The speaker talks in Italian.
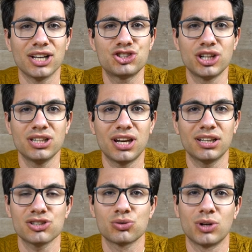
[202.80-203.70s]
accendere
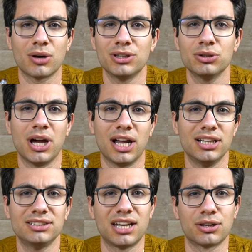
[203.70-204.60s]
da sola quando è
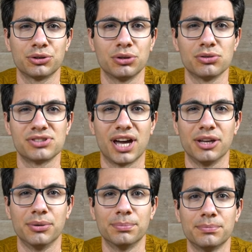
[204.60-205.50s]
all'interno dello
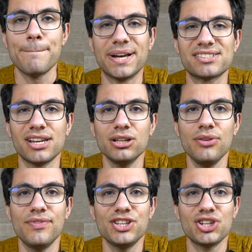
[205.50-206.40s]
zaino. Passando
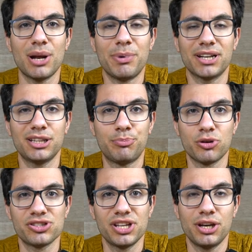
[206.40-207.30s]
invece alla parte
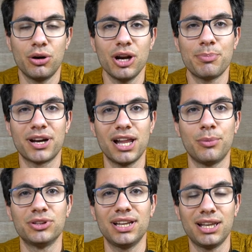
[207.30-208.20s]
posteriore
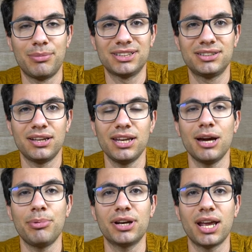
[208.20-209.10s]
parliamo della
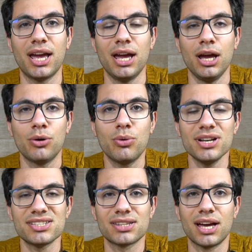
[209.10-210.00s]
batteria perché
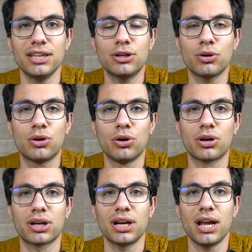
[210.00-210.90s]
questa
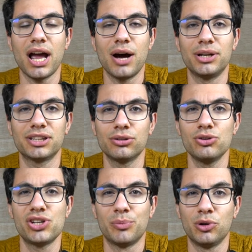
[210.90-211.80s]
EcoCore ha una
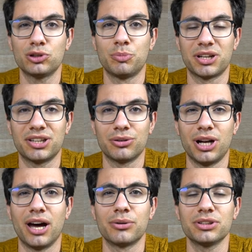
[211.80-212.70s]
tecnologia molto
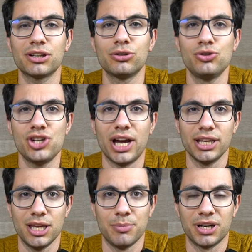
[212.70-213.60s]
particolare, una tecnologia
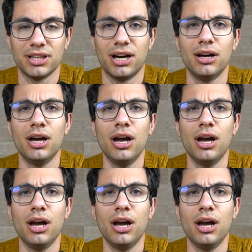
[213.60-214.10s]
ibrida